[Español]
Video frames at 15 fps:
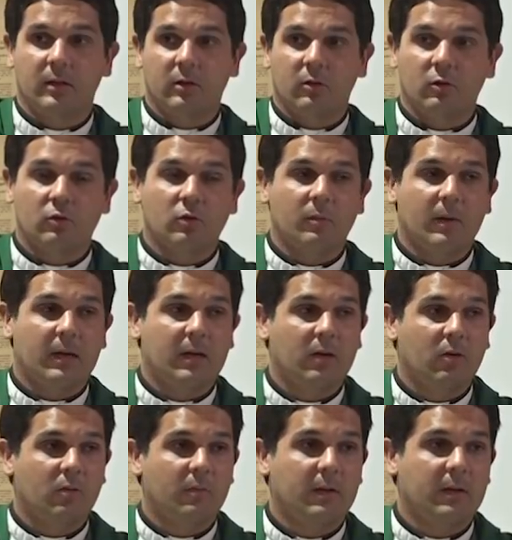no tomar el
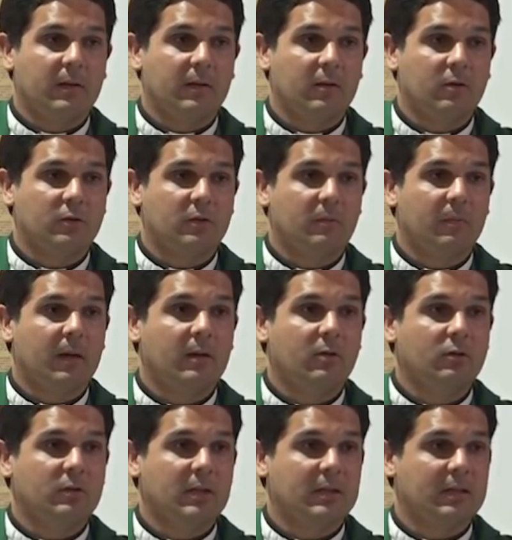nombre de Dios en vano,
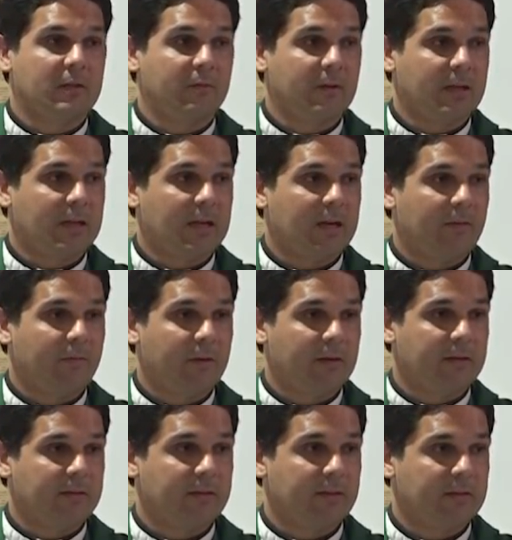santificar las
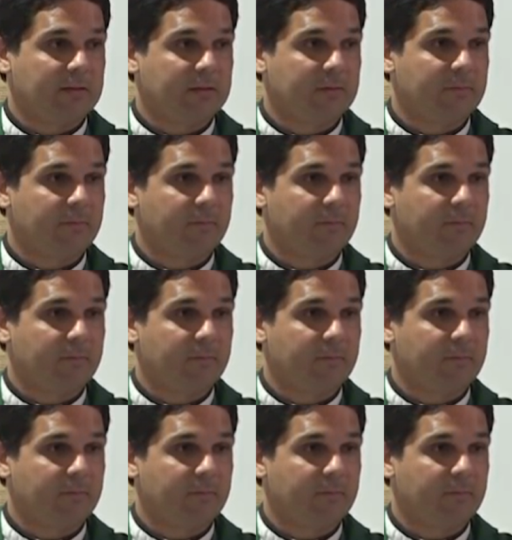fiestas.